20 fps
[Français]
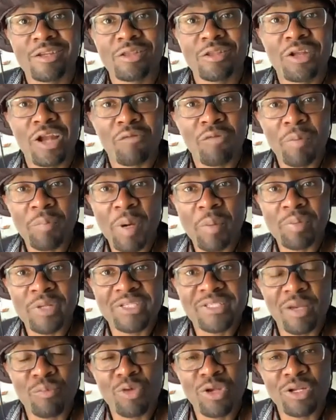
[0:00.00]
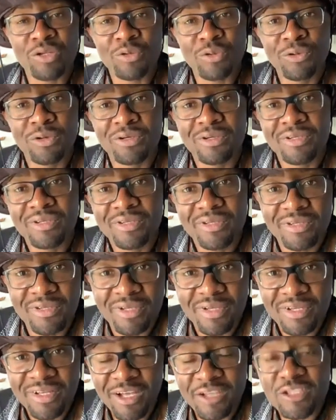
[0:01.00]
de n'avoir pas pris Samuel Eto'o.
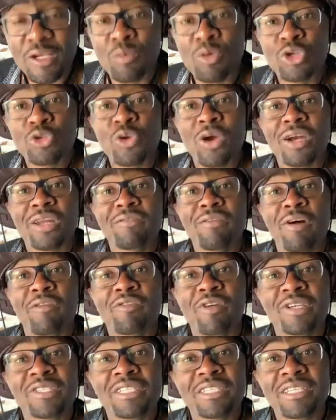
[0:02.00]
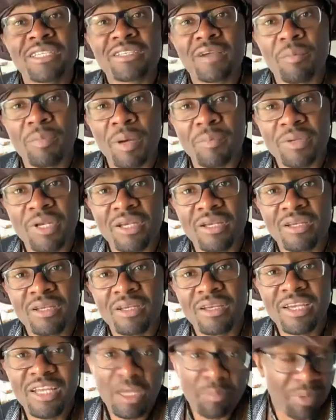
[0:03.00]
Quand Samuel Eto'o est arrivé en France, il était sans papier.
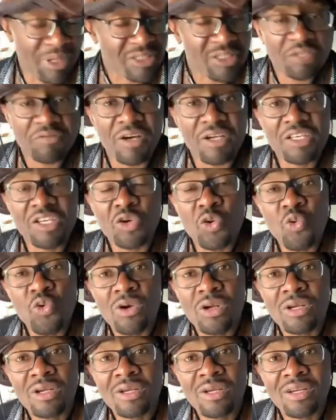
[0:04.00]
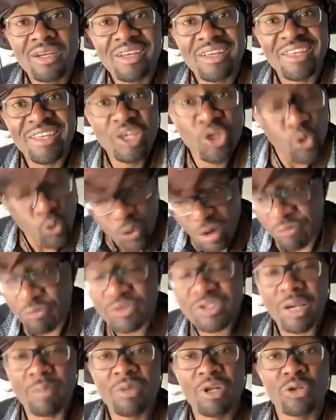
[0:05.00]
Il est passé devant Giroud. Giroud a vu
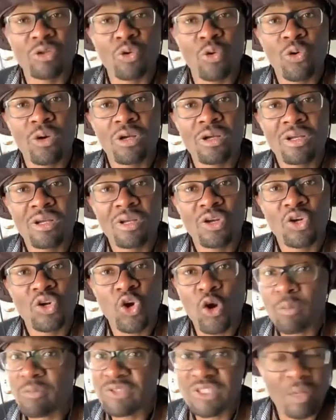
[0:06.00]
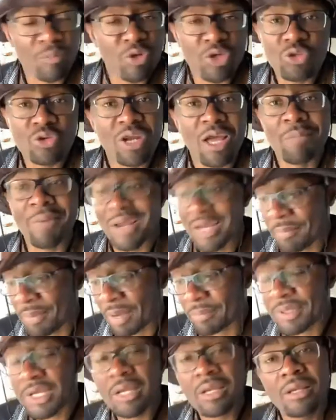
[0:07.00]
Samuel Eto'o. Comme Samuel Eto'o n'avait pas les
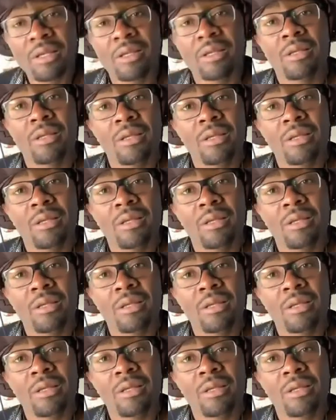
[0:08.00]
papiers,